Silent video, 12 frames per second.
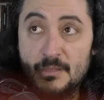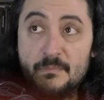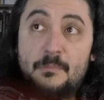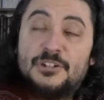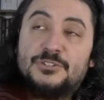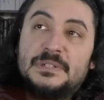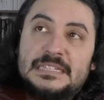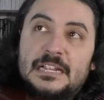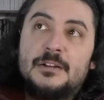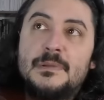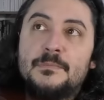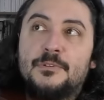mais moi je souhaiterais
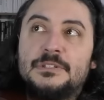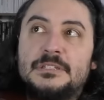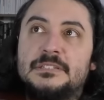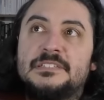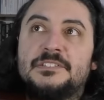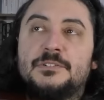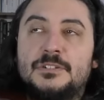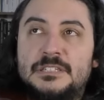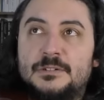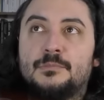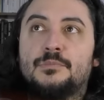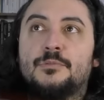quand même que des, idéologues
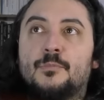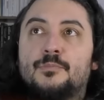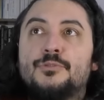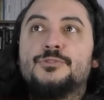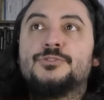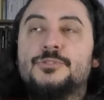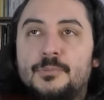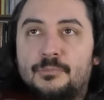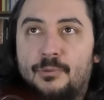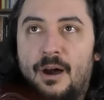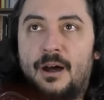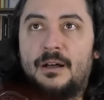qui ont, plus de
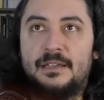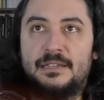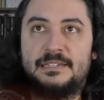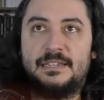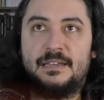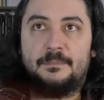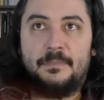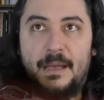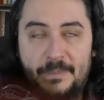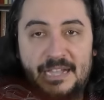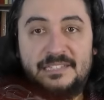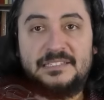poids et qui
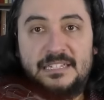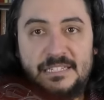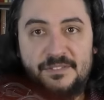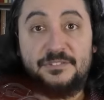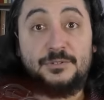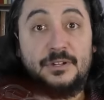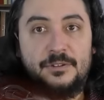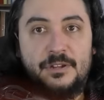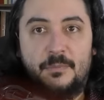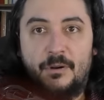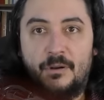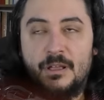apparaissent à la télévision
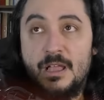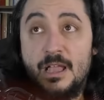régulièrement